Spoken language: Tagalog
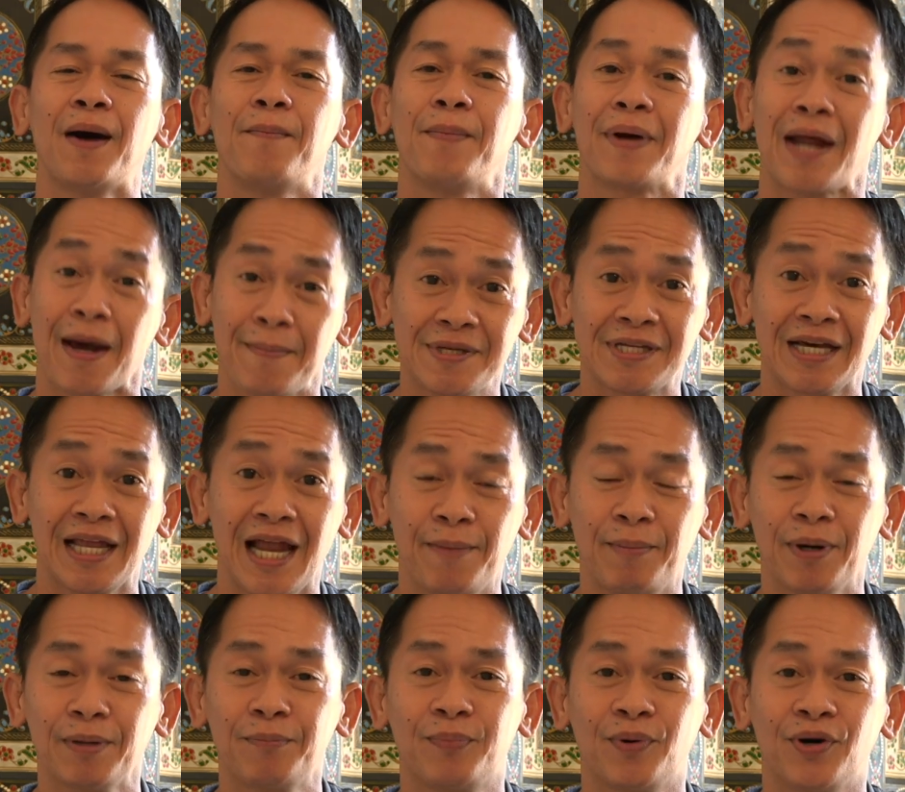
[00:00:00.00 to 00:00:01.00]
Maraming
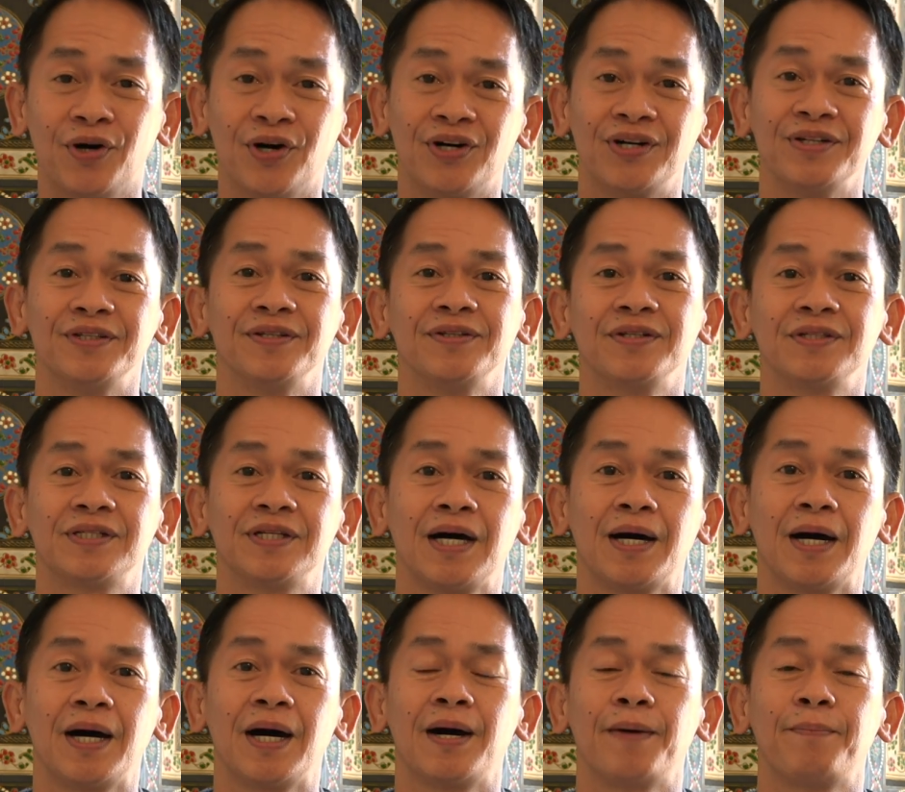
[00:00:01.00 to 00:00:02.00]
salamat po
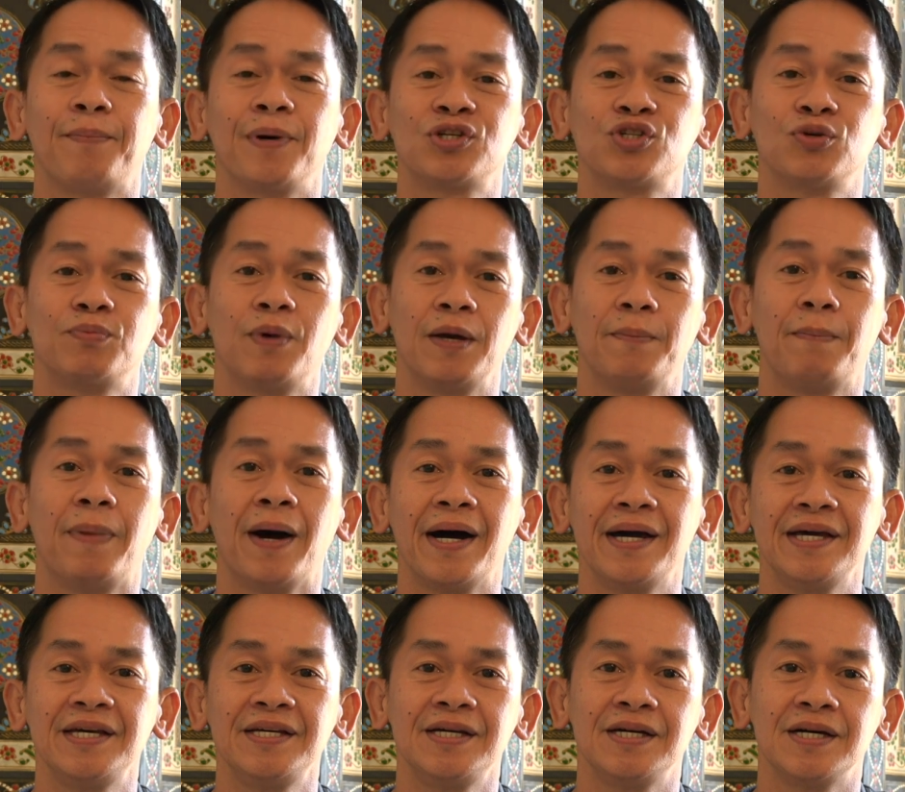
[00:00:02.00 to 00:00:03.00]
sa
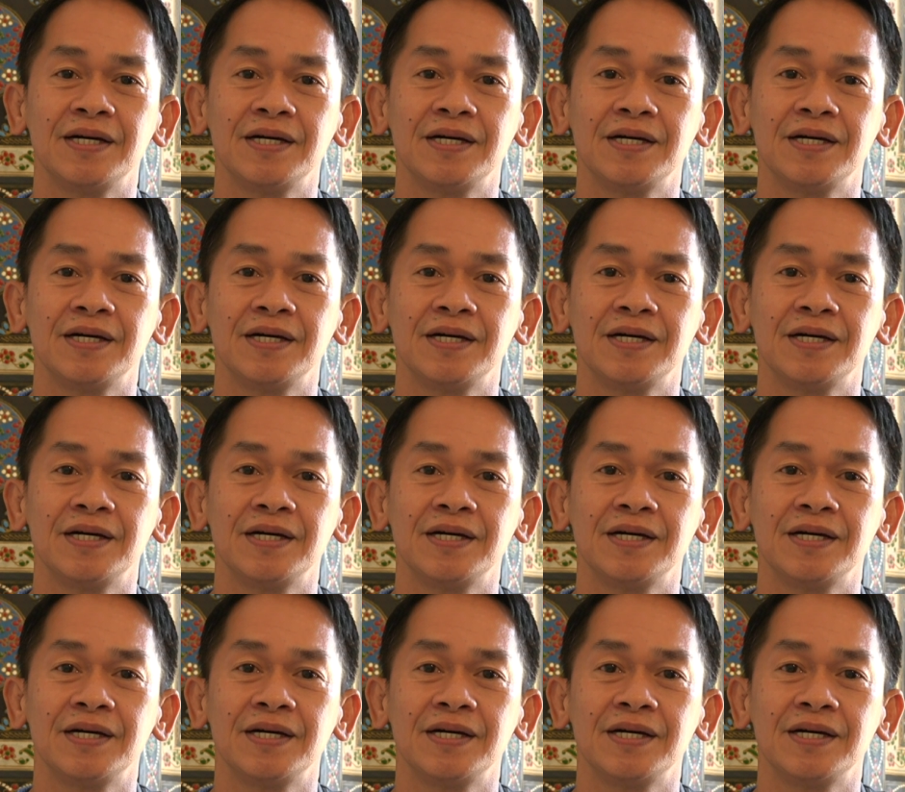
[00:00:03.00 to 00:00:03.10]
pagsubaybay